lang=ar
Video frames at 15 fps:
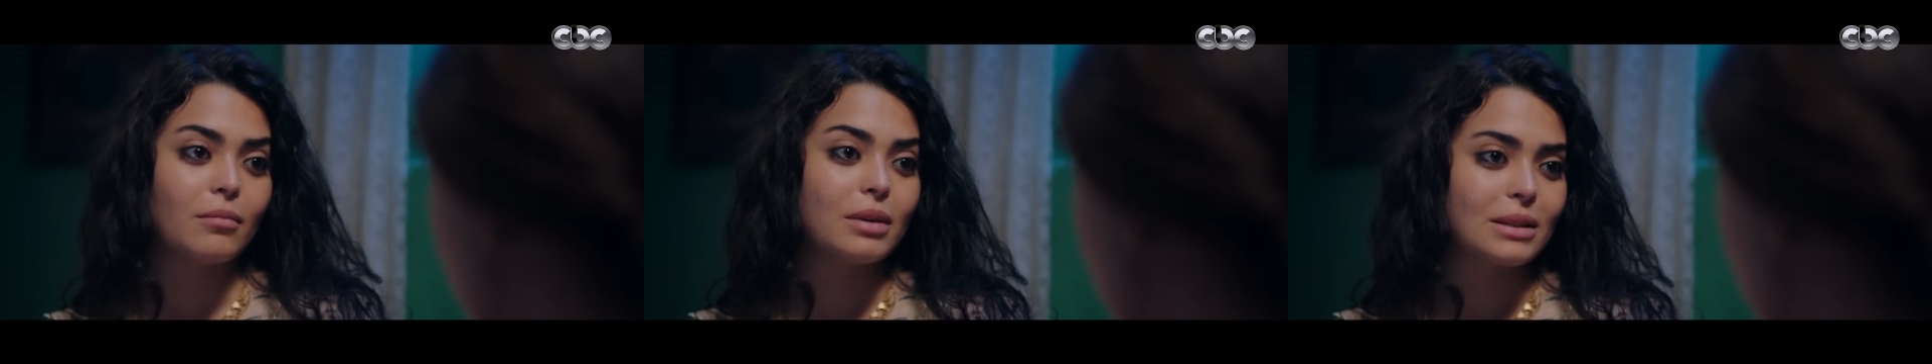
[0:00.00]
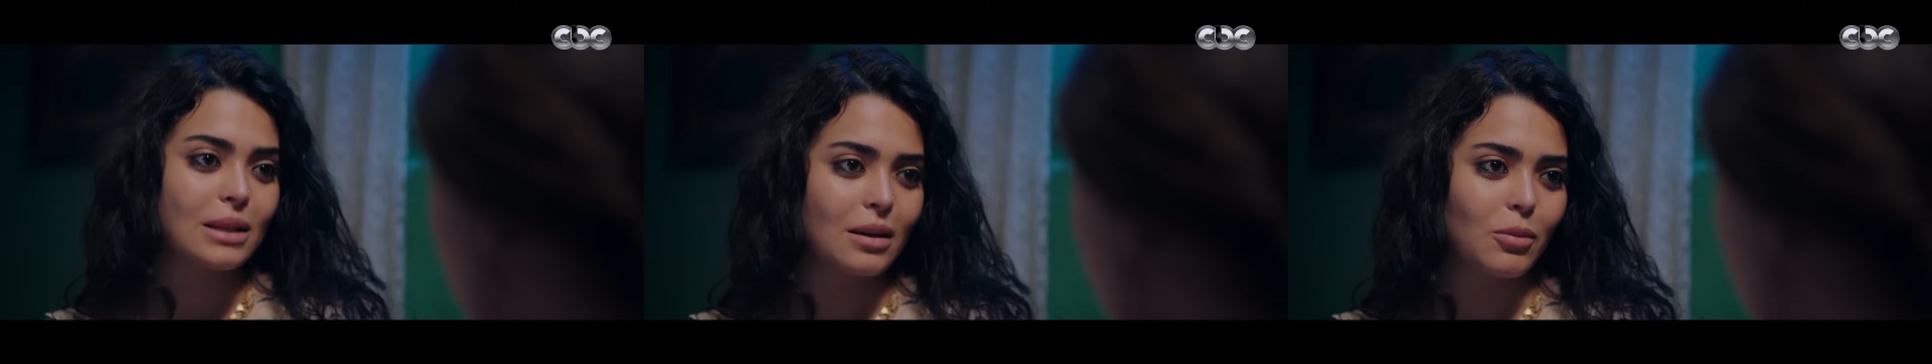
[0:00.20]

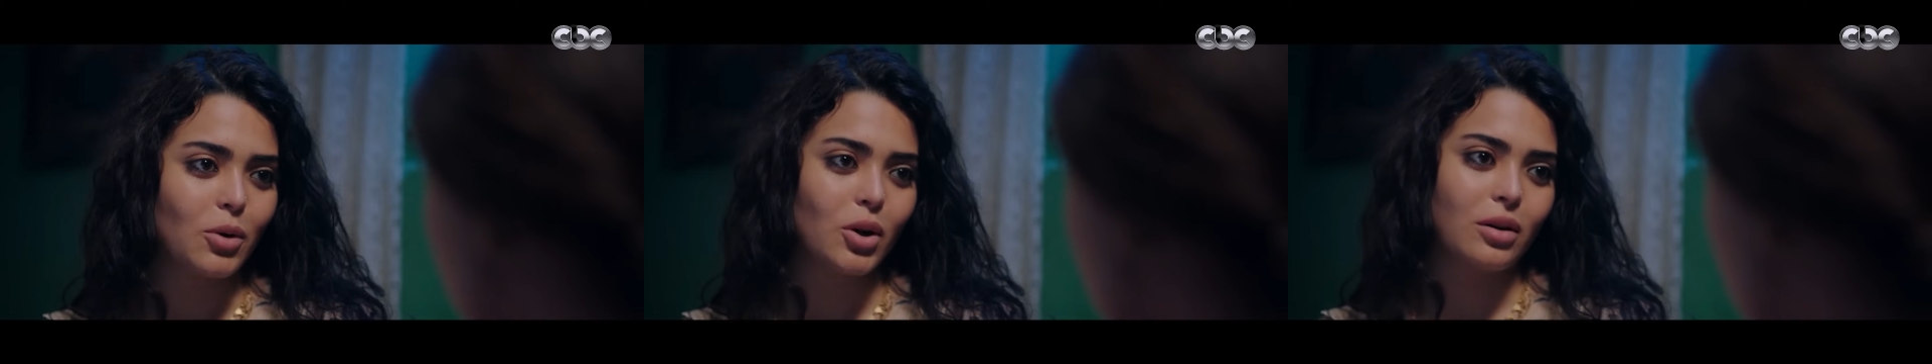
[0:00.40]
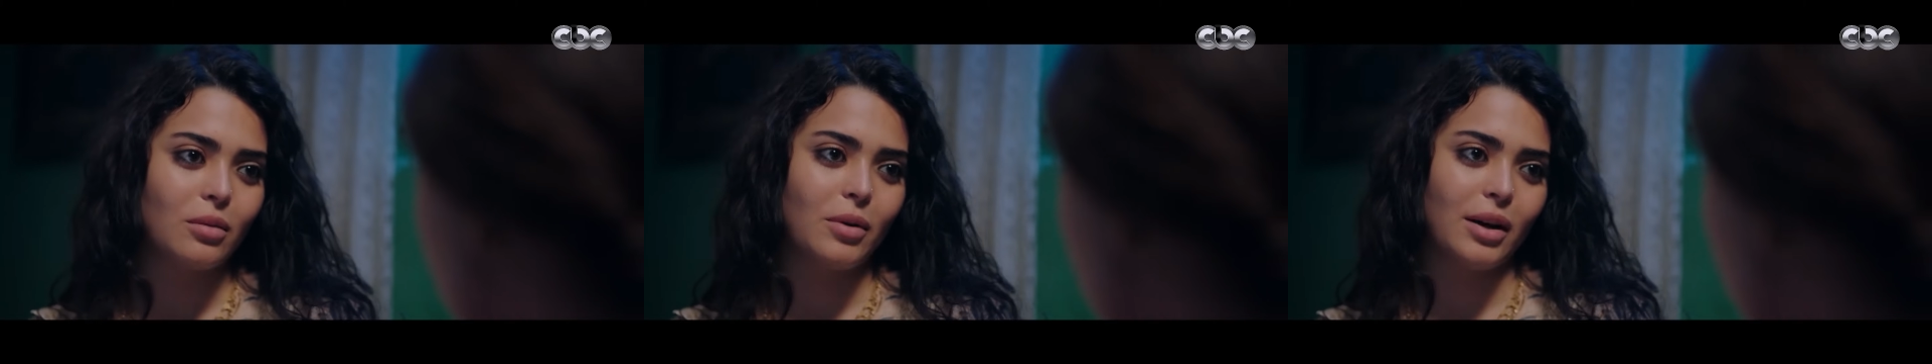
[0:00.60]
بس انا
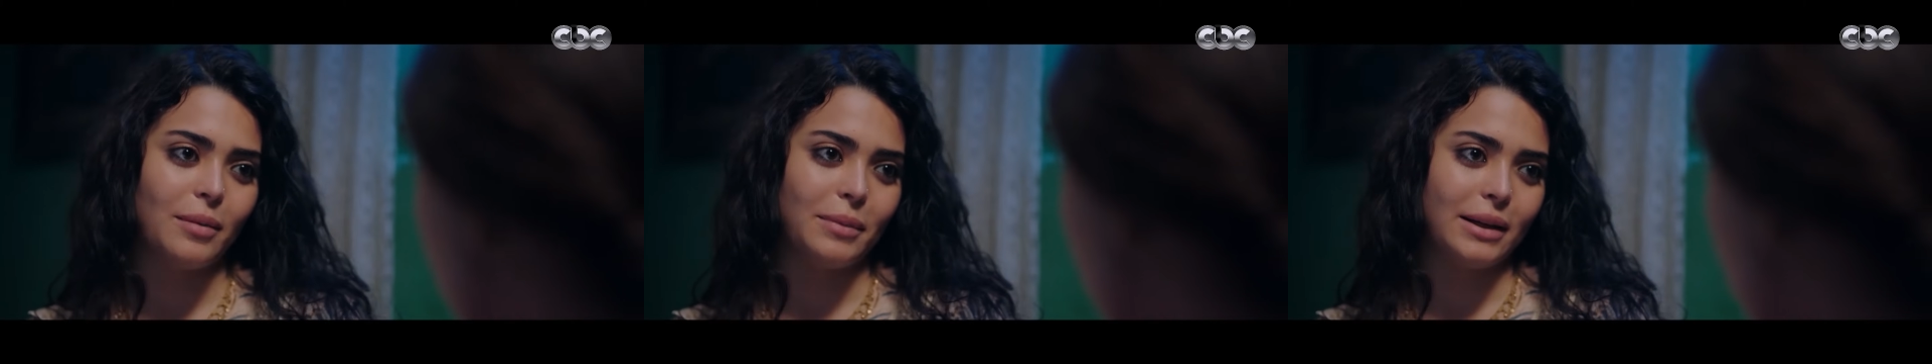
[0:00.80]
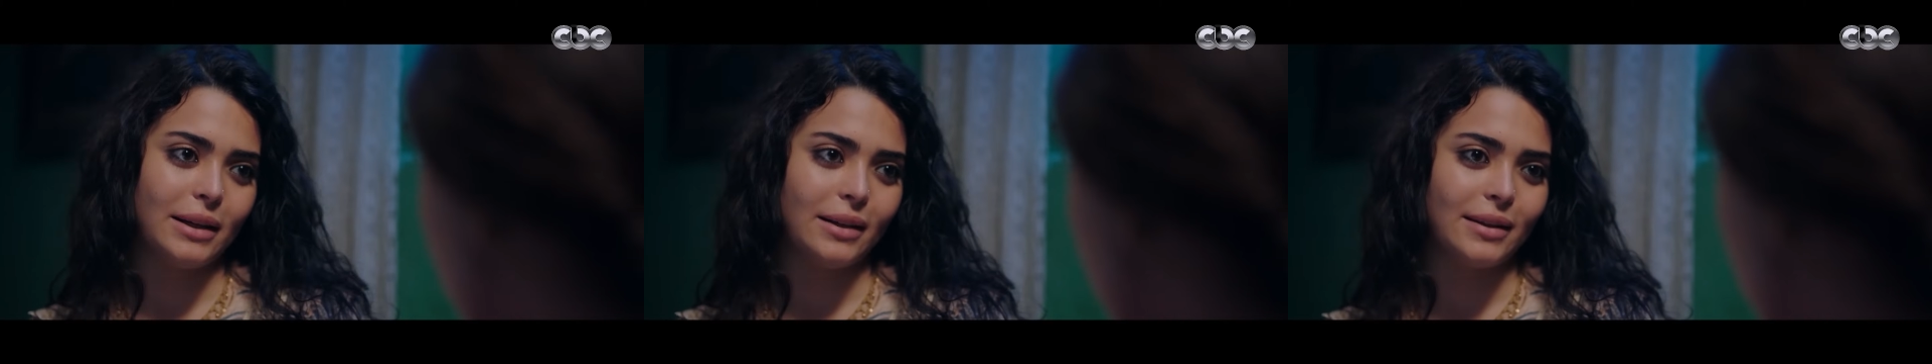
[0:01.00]
مجربه
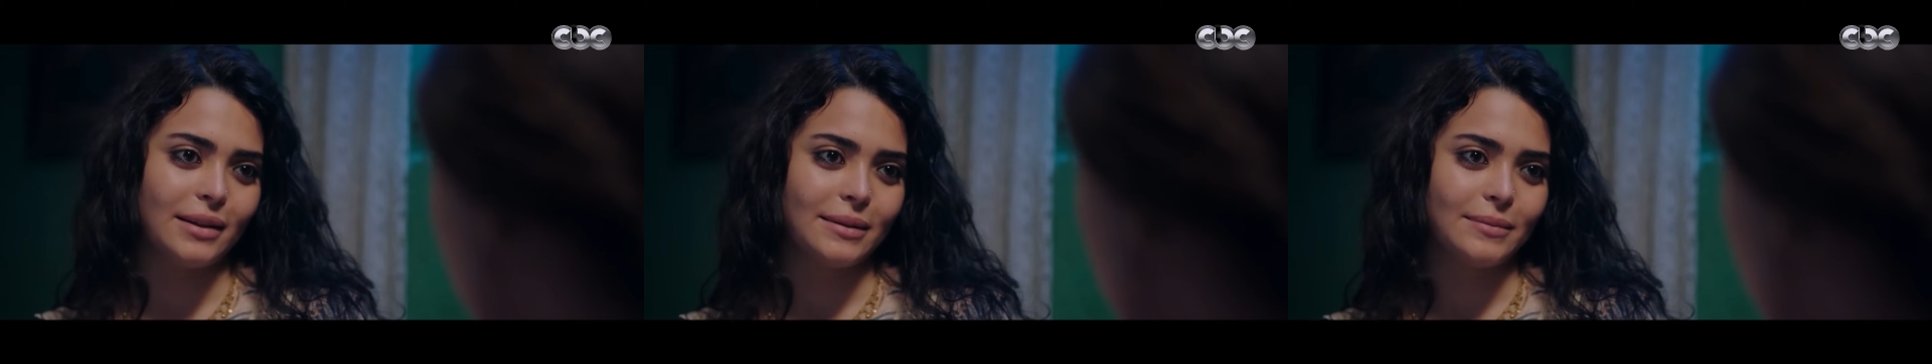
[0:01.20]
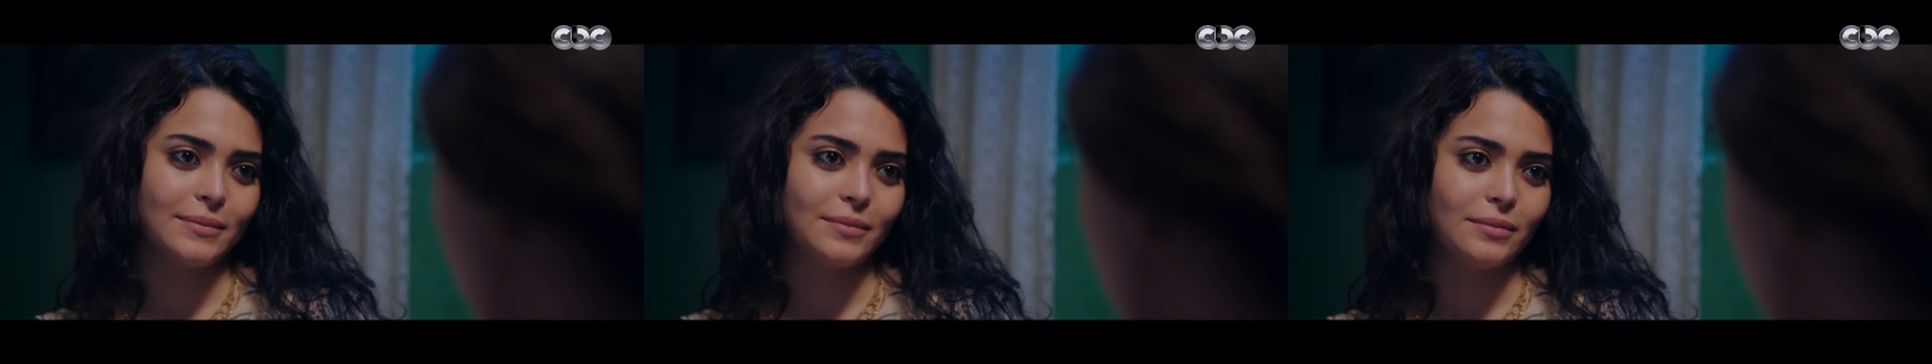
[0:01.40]
قبلك